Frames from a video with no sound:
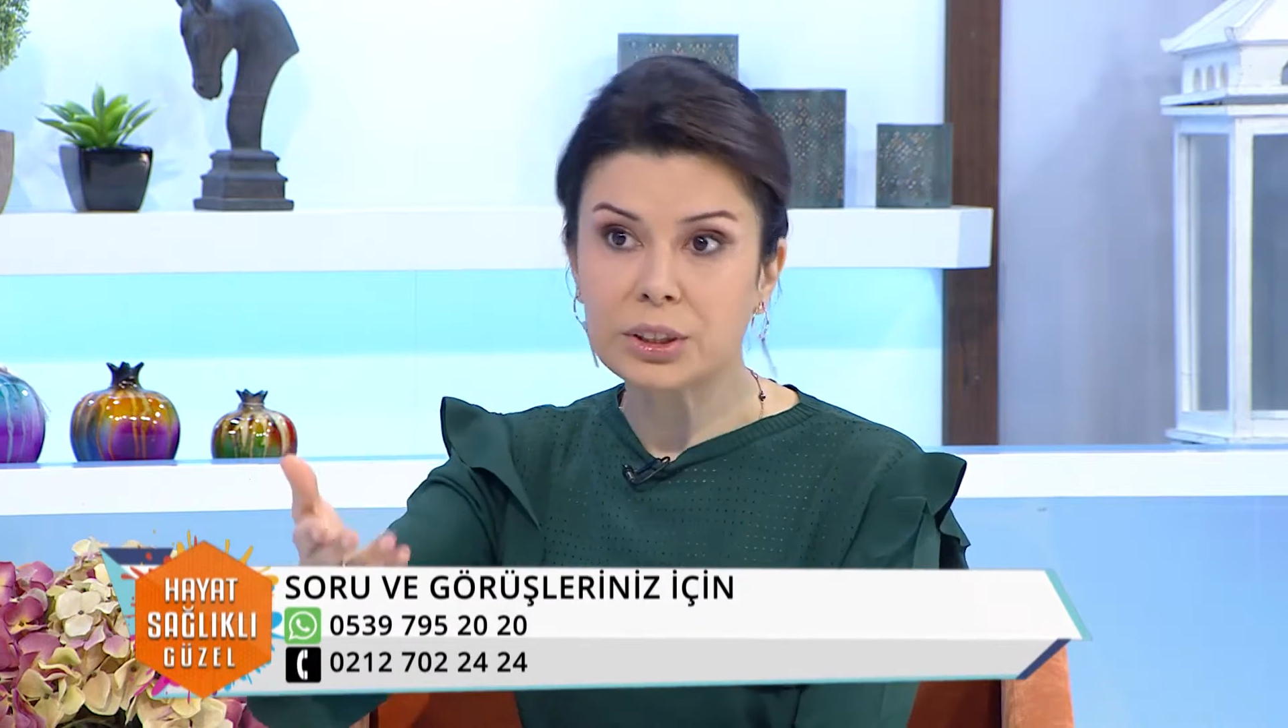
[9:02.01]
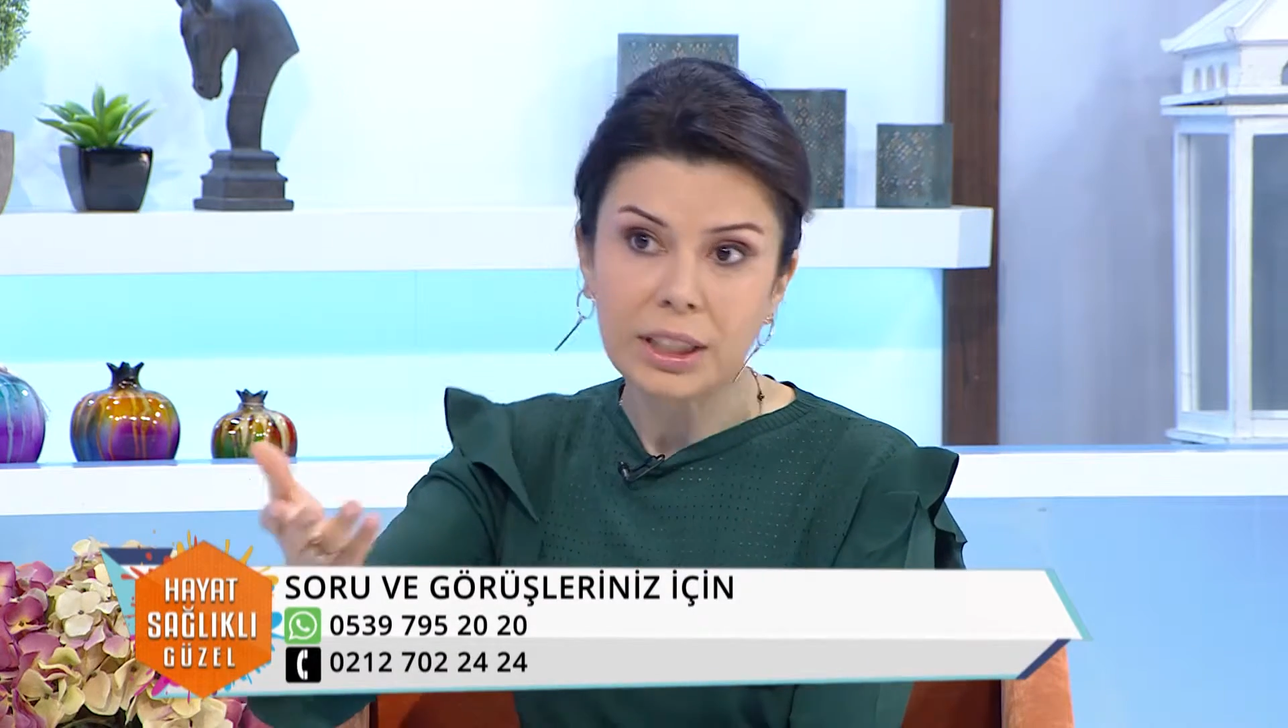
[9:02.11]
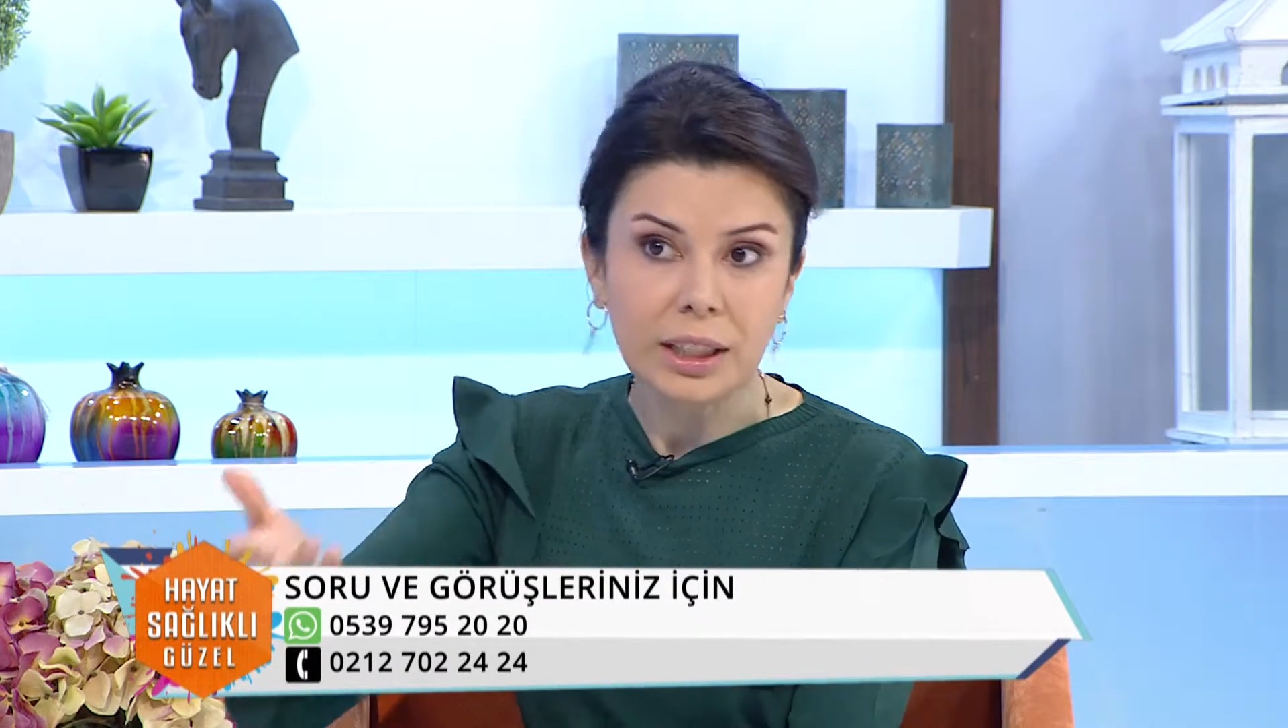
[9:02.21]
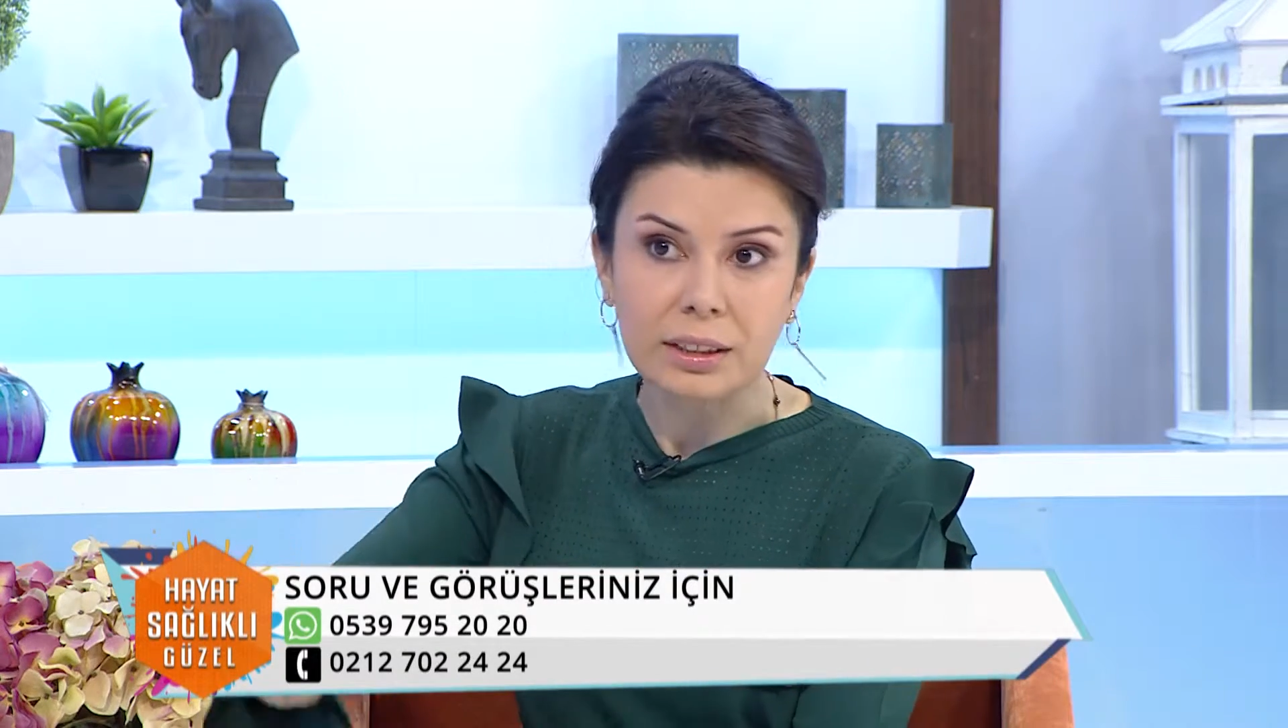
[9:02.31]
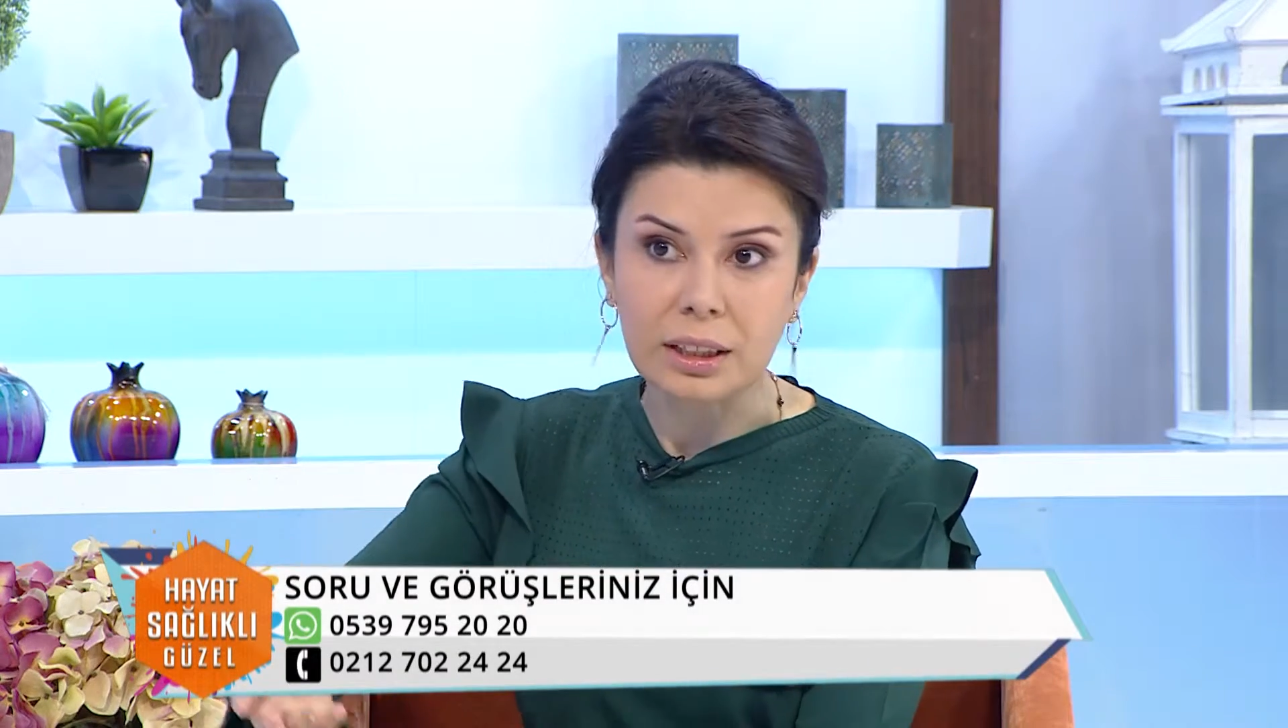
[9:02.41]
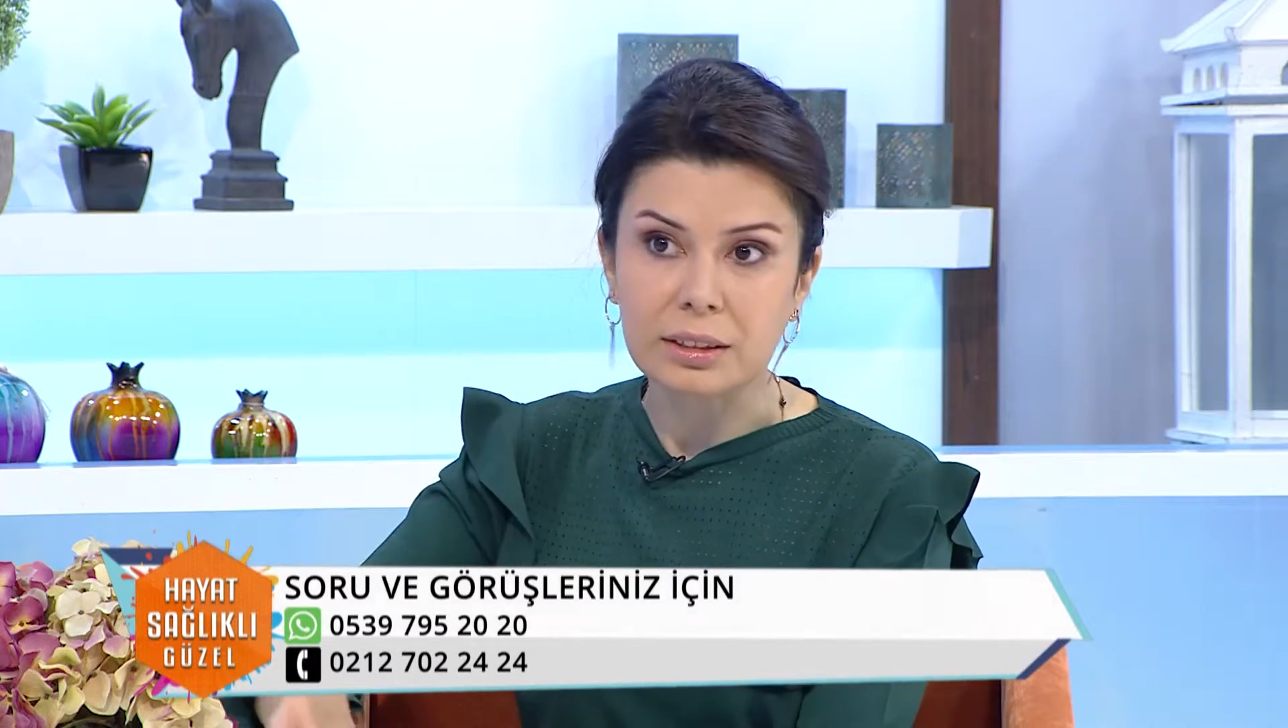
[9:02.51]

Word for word: şeyler de